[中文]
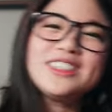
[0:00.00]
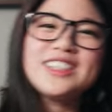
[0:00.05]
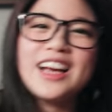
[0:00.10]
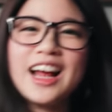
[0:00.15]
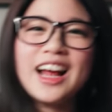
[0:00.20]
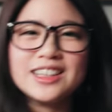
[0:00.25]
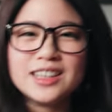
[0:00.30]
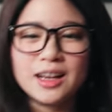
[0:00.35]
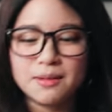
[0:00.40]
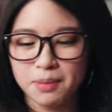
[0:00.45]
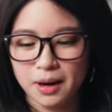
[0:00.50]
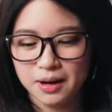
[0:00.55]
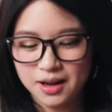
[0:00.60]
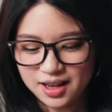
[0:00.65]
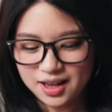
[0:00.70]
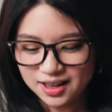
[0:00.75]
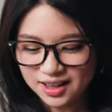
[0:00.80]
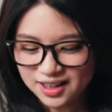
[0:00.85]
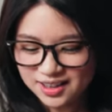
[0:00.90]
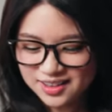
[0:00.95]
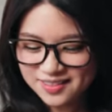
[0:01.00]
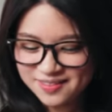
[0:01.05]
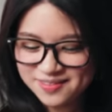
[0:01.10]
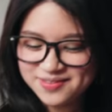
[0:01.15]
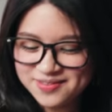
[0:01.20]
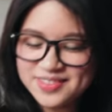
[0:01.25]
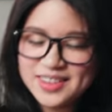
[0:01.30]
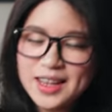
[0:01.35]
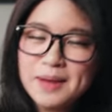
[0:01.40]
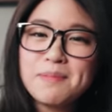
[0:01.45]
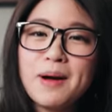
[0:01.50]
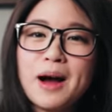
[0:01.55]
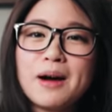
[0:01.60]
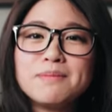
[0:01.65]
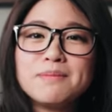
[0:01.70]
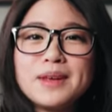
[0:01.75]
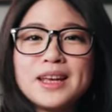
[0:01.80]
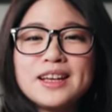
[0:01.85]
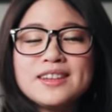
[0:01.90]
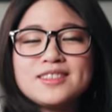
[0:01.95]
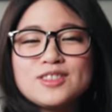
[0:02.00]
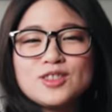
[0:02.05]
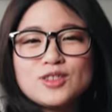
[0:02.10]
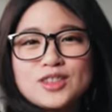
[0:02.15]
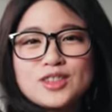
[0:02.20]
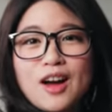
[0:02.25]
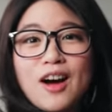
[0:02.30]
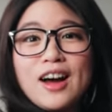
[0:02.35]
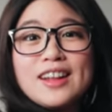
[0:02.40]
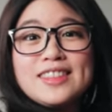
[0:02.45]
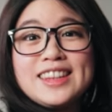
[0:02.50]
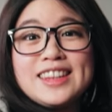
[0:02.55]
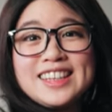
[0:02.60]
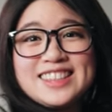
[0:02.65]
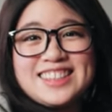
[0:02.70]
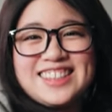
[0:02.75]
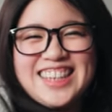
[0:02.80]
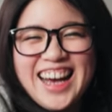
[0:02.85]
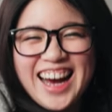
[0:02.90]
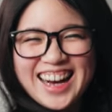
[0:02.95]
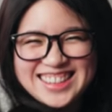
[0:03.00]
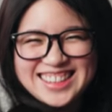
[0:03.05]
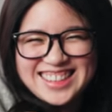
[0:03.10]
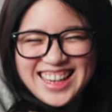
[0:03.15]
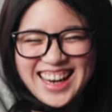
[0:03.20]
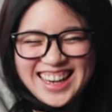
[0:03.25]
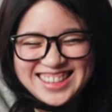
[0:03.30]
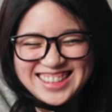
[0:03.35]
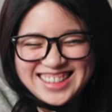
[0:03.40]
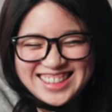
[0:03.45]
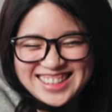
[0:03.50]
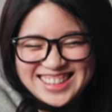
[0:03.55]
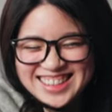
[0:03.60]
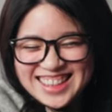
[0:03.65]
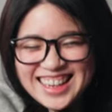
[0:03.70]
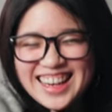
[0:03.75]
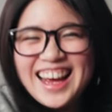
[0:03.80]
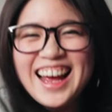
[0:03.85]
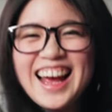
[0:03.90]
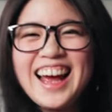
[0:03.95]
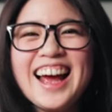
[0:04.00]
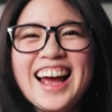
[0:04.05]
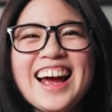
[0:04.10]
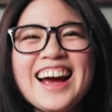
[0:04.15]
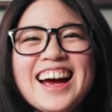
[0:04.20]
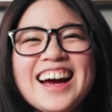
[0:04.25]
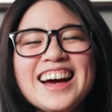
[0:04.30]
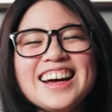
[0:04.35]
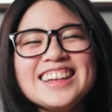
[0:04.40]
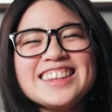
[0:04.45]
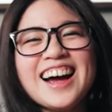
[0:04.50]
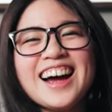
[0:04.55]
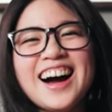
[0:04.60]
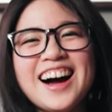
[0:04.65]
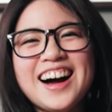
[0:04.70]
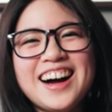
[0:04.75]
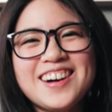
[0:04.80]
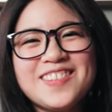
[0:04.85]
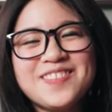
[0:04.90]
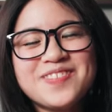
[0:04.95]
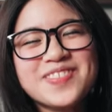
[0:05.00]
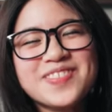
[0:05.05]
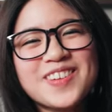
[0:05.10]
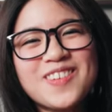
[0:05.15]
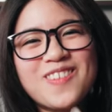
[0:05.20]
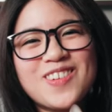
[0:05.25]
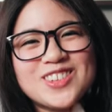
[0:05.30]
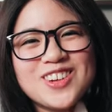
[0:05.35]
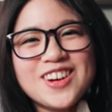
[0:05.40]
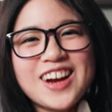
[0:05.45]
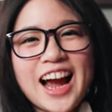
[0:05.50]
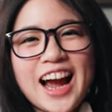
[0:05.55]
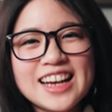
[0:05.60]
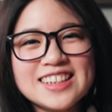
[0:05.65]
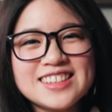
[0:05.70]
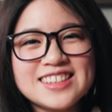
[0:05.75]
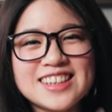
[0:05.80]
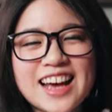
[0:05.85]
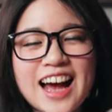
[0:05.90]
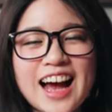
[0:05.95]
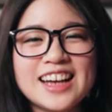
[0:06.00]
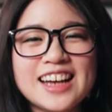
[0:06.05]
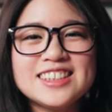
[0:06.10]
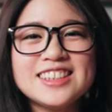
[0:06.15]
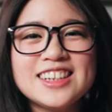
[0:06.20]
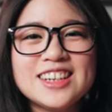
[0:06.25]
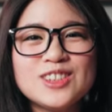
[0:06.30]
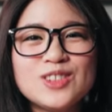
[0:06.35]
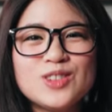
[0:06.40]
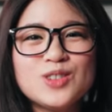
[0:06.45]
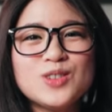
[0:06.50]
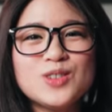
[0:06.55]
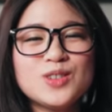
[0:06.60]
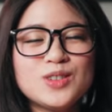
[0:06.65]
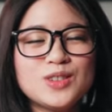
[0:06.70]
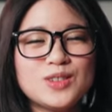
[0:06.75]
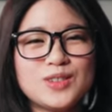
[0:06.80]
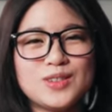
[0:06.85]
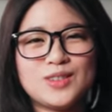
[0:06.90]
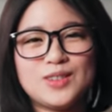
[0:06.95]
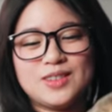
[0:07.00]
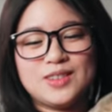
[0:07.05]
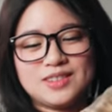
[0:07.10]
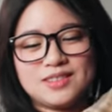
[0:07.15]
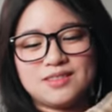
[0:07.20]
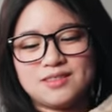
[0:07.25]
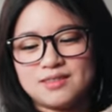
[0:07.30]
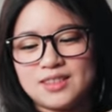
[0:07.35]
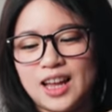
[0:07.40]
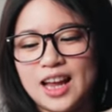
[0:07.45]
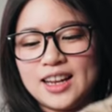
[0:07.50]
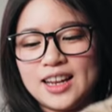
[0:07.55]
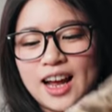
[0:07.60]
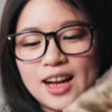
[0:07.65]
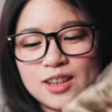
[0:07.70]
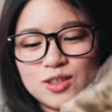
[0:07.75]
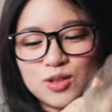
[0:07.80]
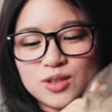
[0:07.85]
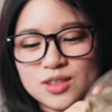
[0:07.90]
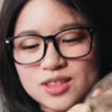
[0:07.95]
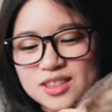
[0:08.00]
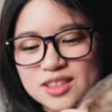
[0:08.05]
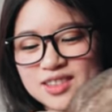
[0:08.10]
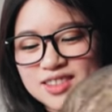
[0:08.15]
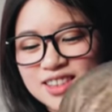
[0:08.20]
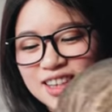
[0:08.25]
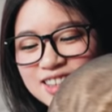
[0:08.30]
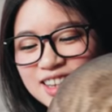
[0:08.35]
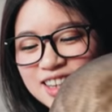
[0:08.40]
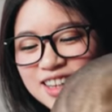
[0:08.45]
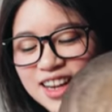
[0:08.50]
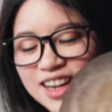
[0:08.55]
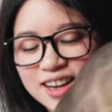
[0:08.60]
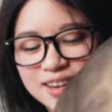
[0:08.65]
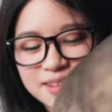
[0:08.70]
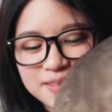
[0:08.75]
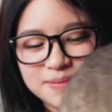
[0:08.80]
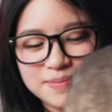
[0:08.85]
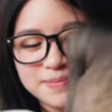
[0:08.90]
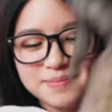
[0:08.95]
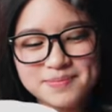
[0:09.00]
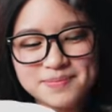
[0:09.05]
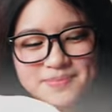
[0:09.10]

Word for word: 下来，在旁哎哎，在旁边就倒在地上这样子。 那我就开始啊，先去带他去。等一下，等一下，